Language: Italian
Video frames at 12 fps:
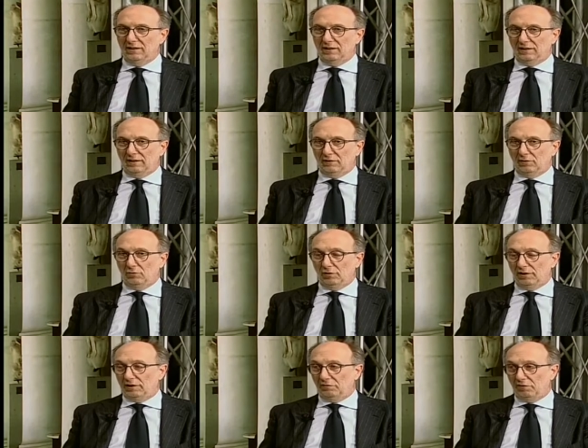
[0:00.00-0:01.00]
eh, con
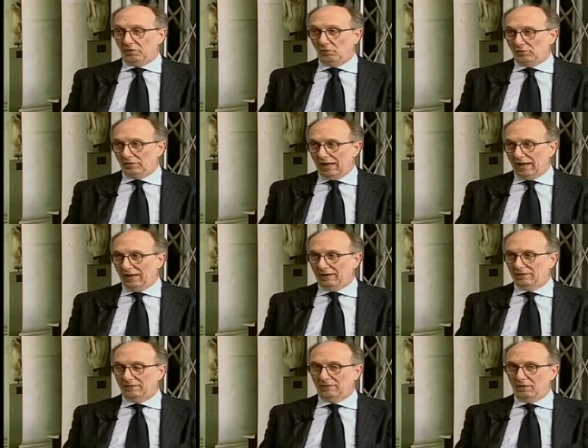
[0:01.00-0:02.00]
le
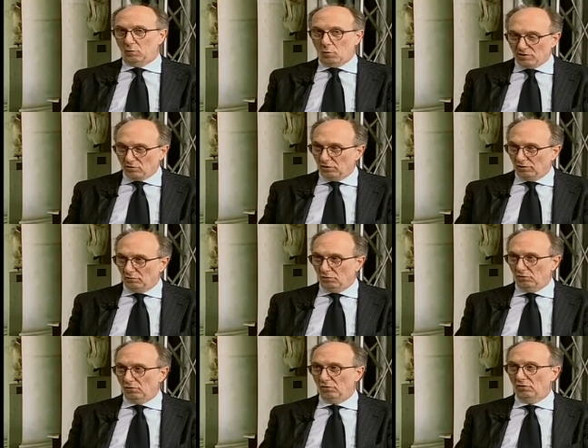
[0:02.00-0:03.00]
difficoltà di questo
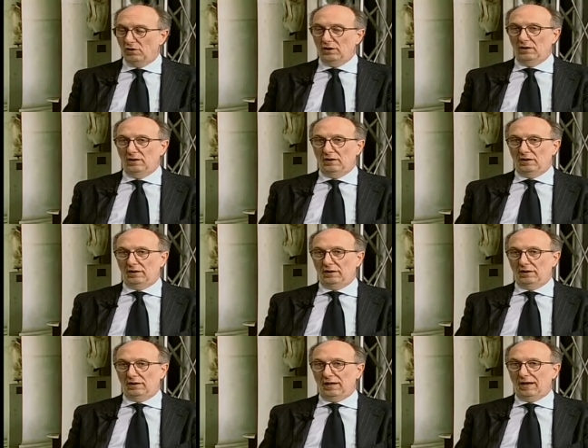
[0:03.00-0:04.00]
lavoro,
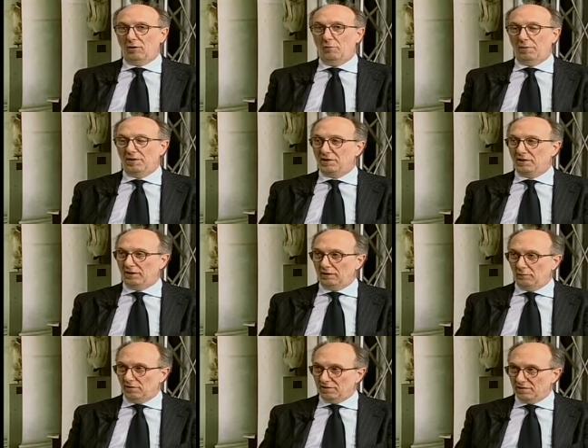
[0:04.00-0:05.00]
eh, la complessità
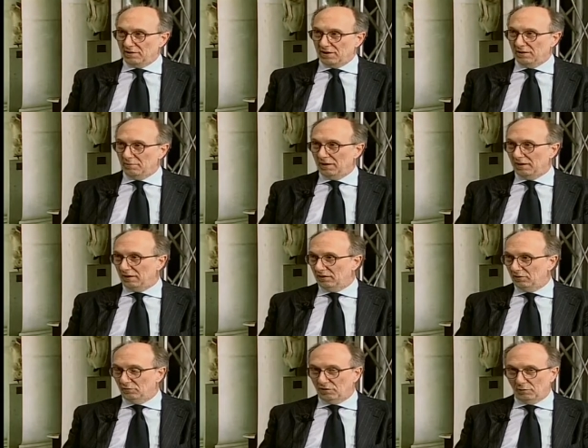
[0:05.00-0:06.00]
di quel sistema che
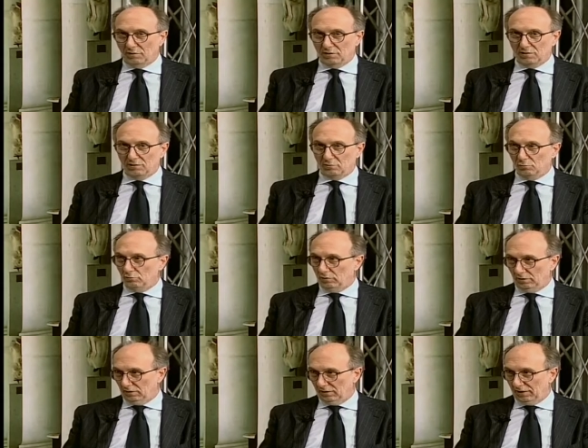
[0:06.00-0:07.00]
io da questi
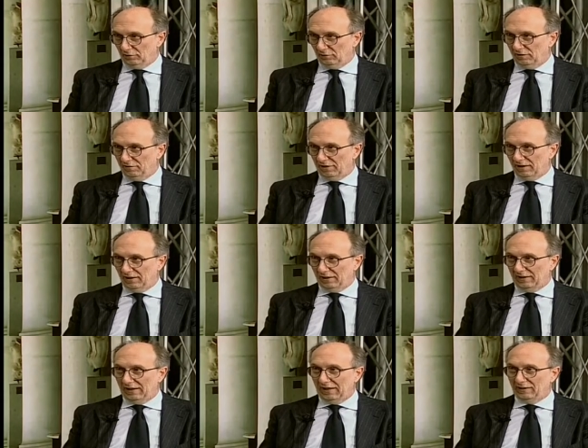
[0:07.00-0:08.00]
studi credo di avere
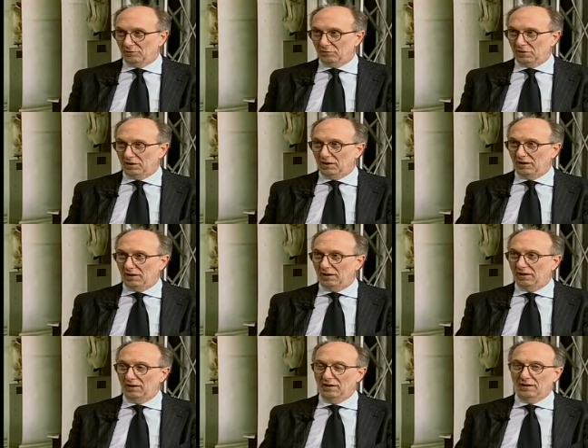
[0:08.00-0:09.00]
criticato in
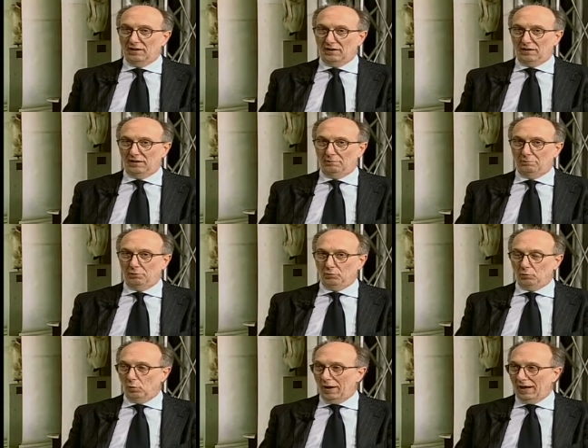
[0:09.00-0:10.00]
maniera eh,
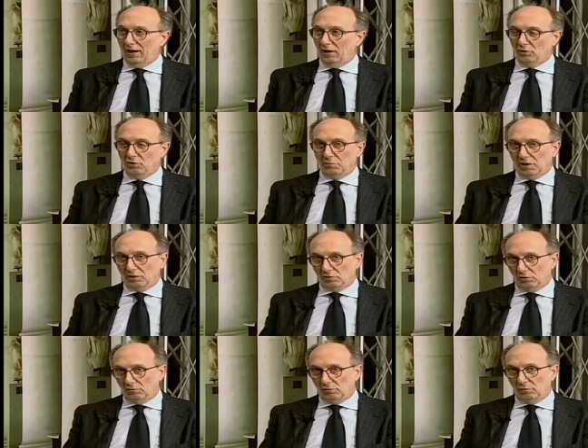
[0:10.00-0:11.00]
puntuale, oggi mi
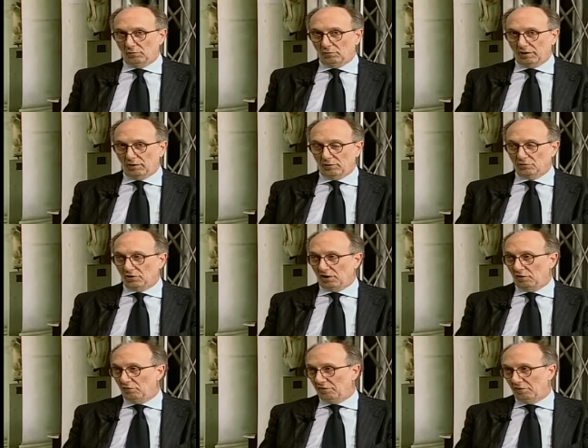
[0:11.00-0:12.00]
ritrovo con quelle cose
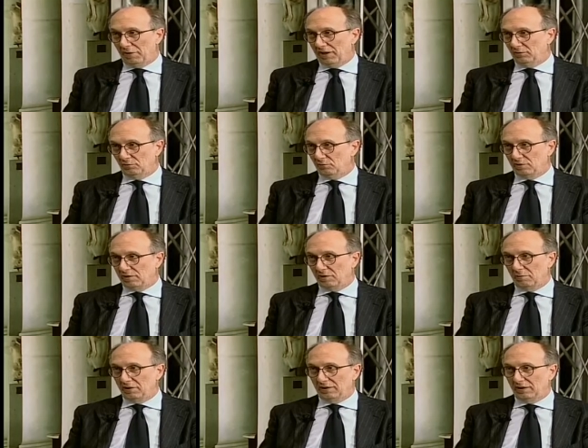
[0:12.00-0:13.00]
riconfermando
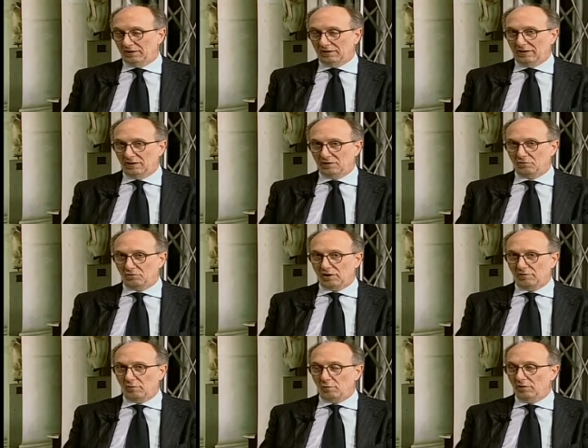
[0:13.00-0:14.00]
sostanzialmente le idee che
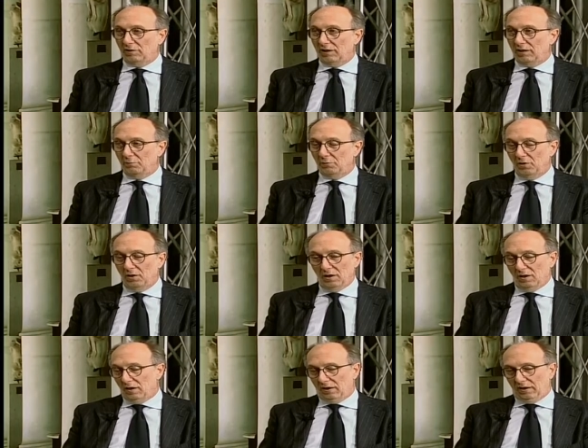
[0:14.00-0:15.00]
sostenevo in quel tempo,
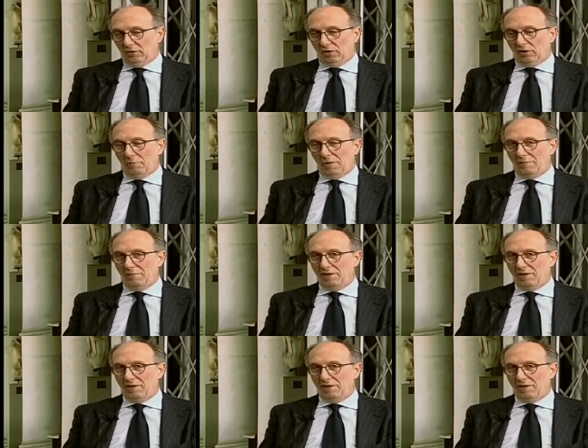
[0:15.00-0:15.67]
che non hanno mai